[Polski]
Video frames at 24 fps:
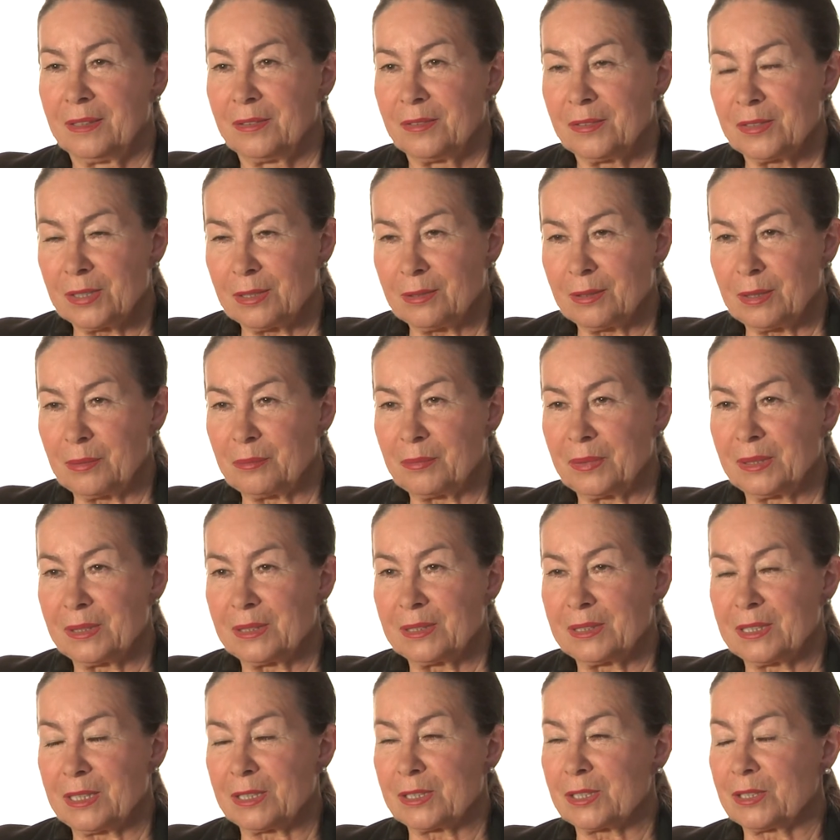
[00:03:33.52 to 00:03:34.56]
wzięłam,
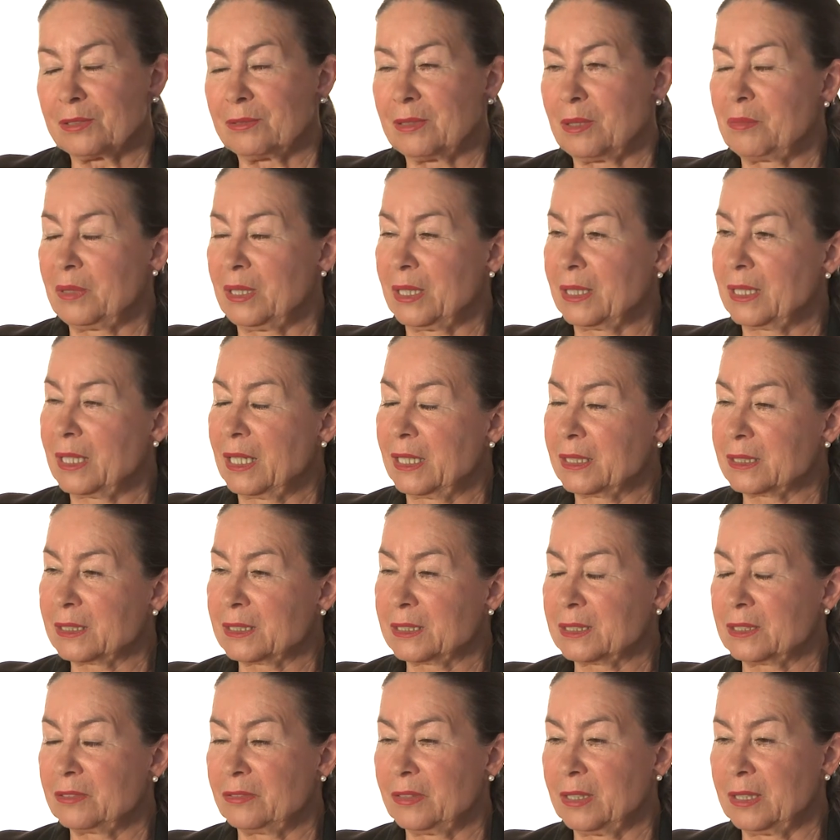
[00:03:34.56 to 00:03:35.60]
zażyłam
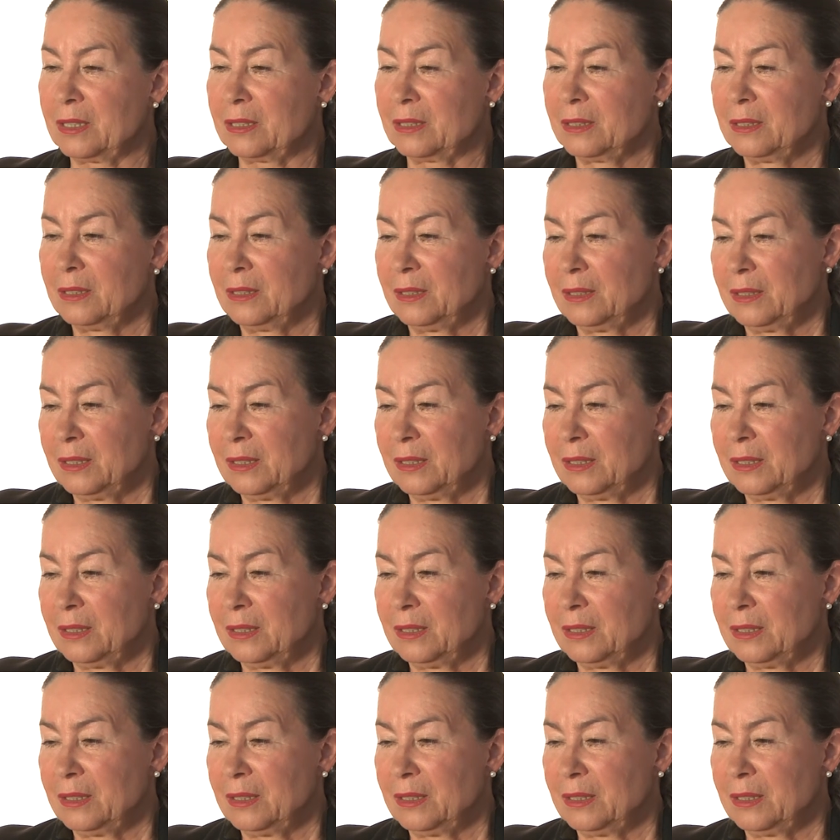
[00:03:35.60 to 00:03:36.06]
lekarstwa